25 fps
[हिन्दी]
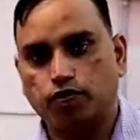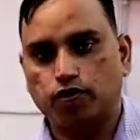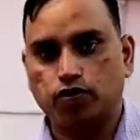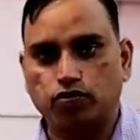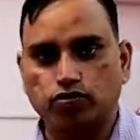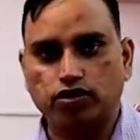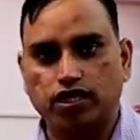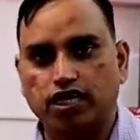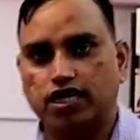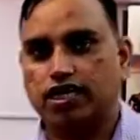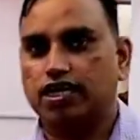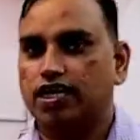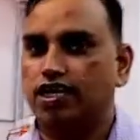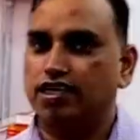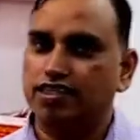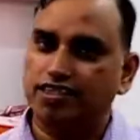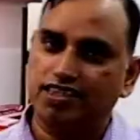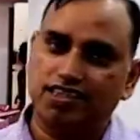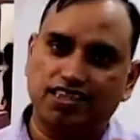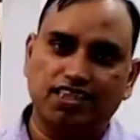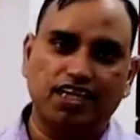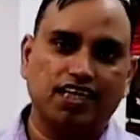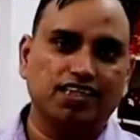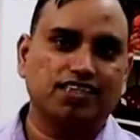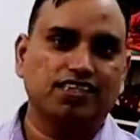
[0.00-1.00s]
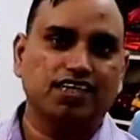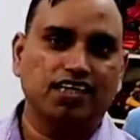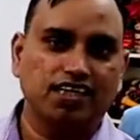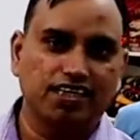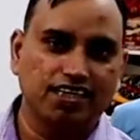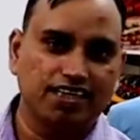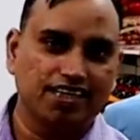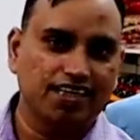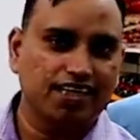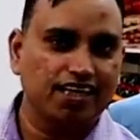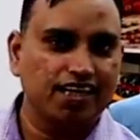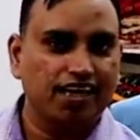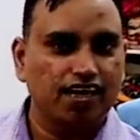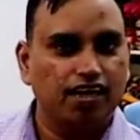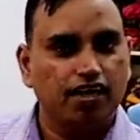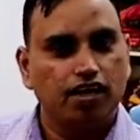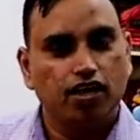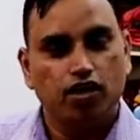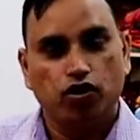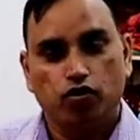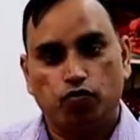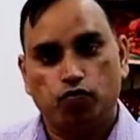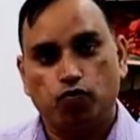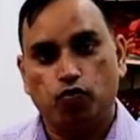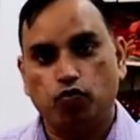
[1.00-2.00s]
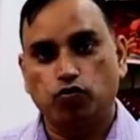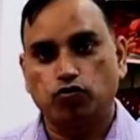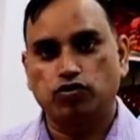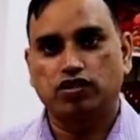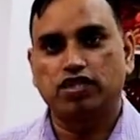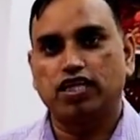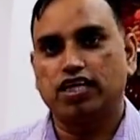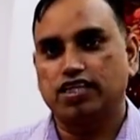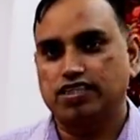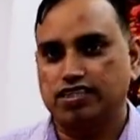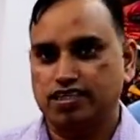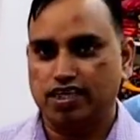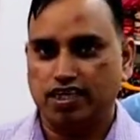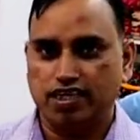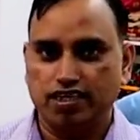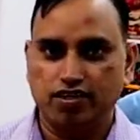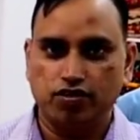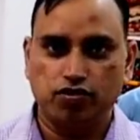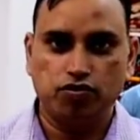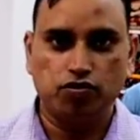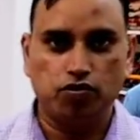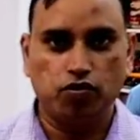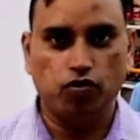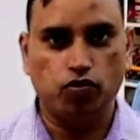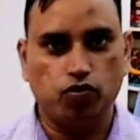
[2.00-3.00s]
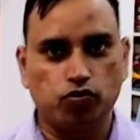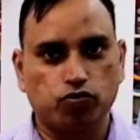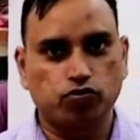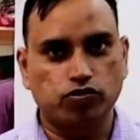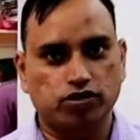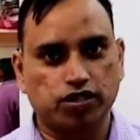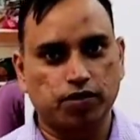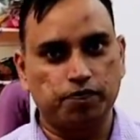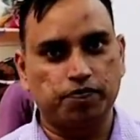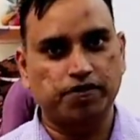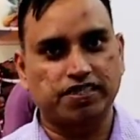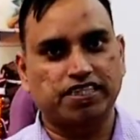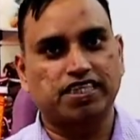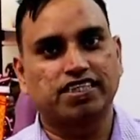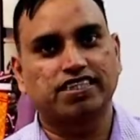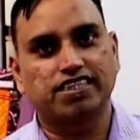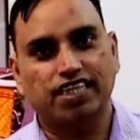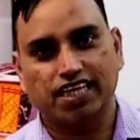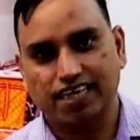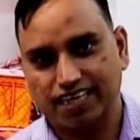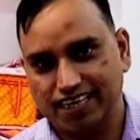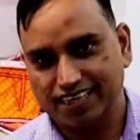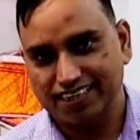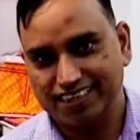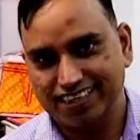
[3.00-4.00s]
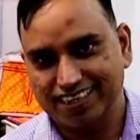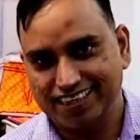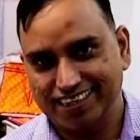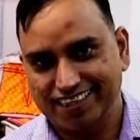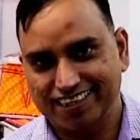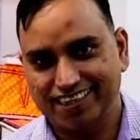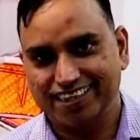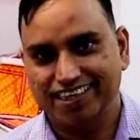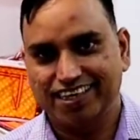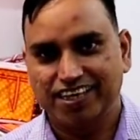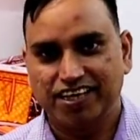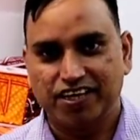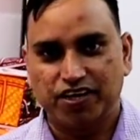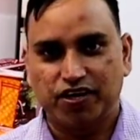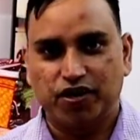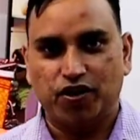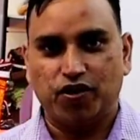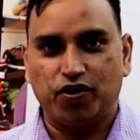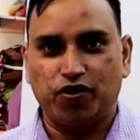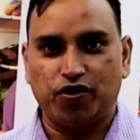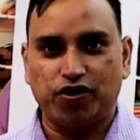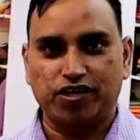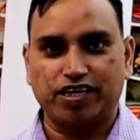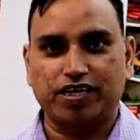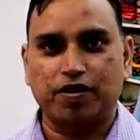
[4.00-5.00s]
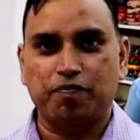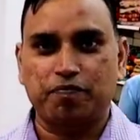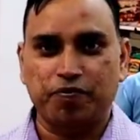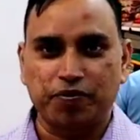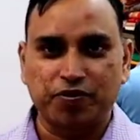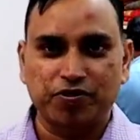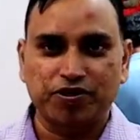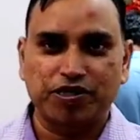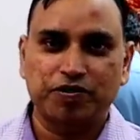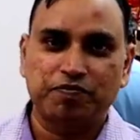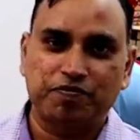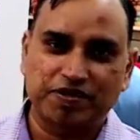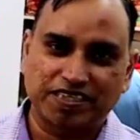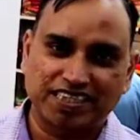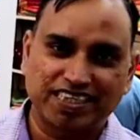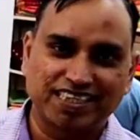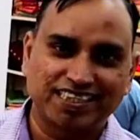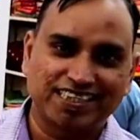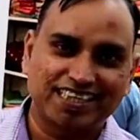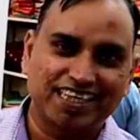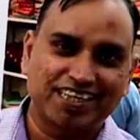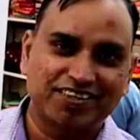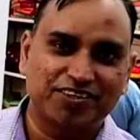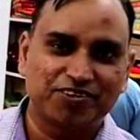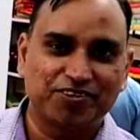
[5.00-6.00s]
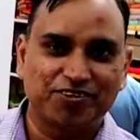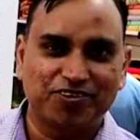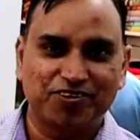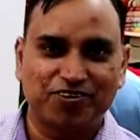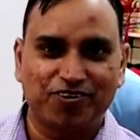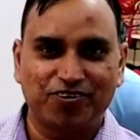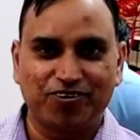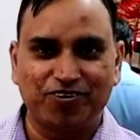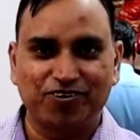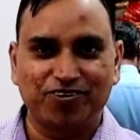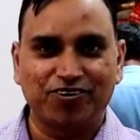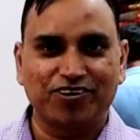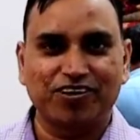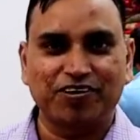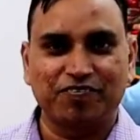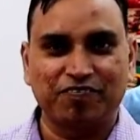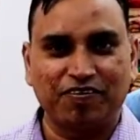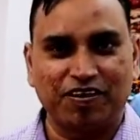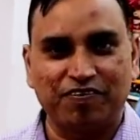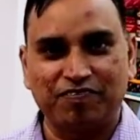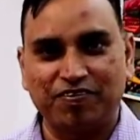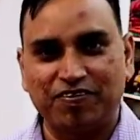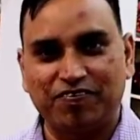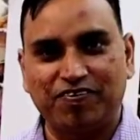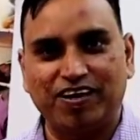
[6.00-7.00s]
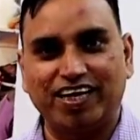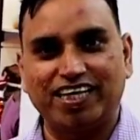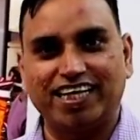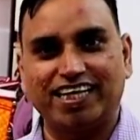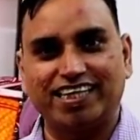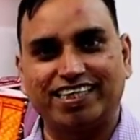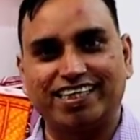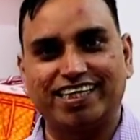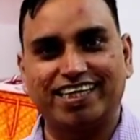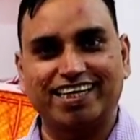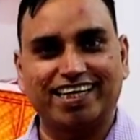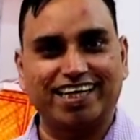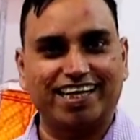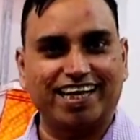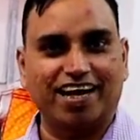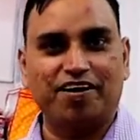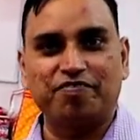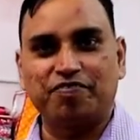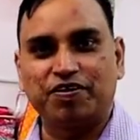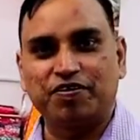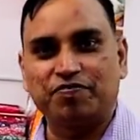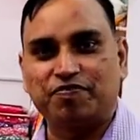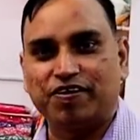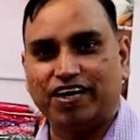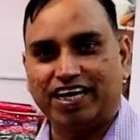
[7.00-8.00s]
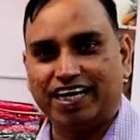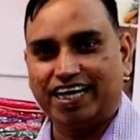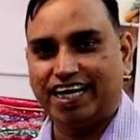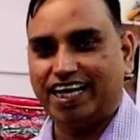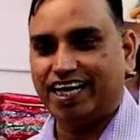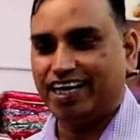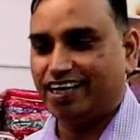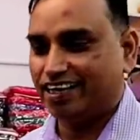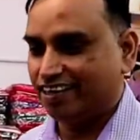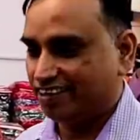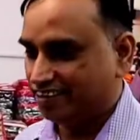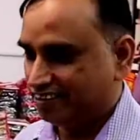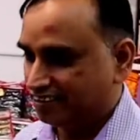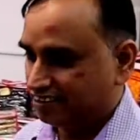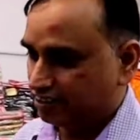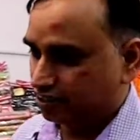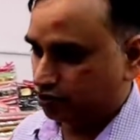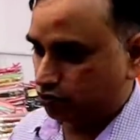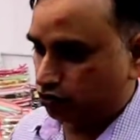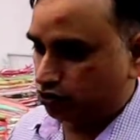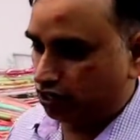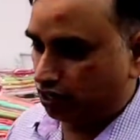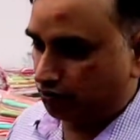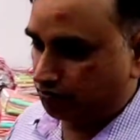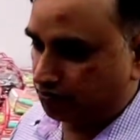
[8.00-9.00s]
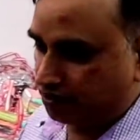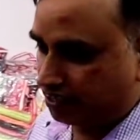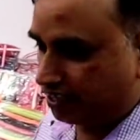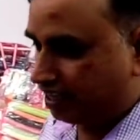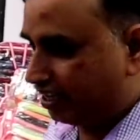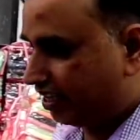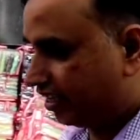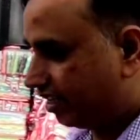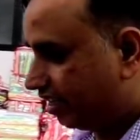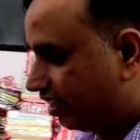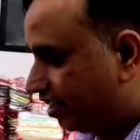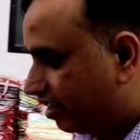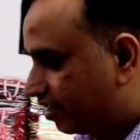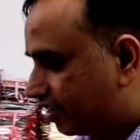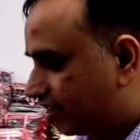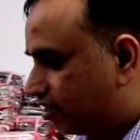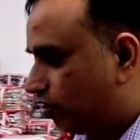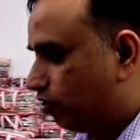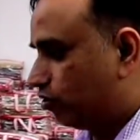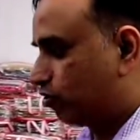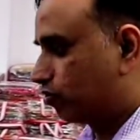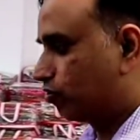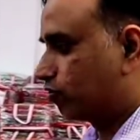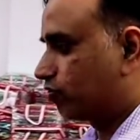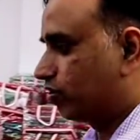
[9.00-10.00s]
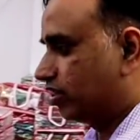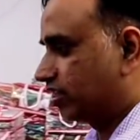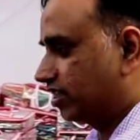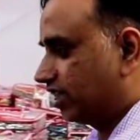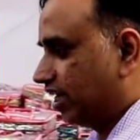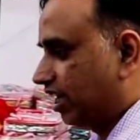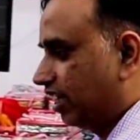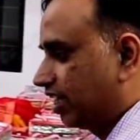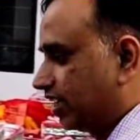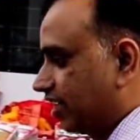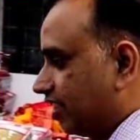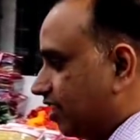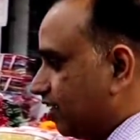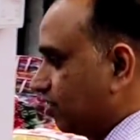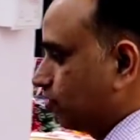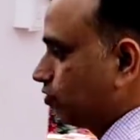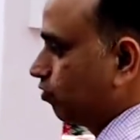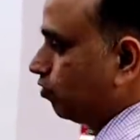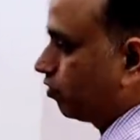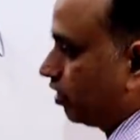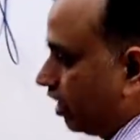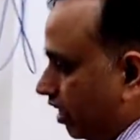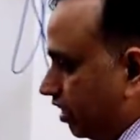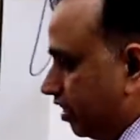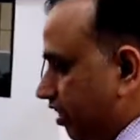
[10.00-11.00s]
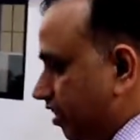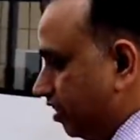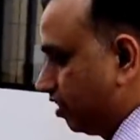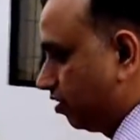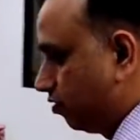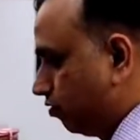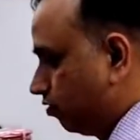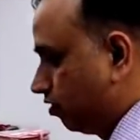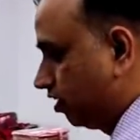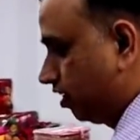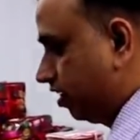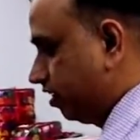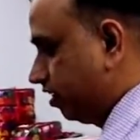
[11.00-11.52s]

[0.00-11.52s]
ऊपर होता है कलर जितना अच्छा दिखेगा वो उतना अच्छा ही लोग उसकी प्रशंसा करते हैं बिल्कुल और कपड़ों की प्रशंसा तो लोगों के मन में भा जाती है कि अगर आपने पहना है तो डेफिनेटली है कि लोगों को अच्छा लगेगा तो वो कहते जरूर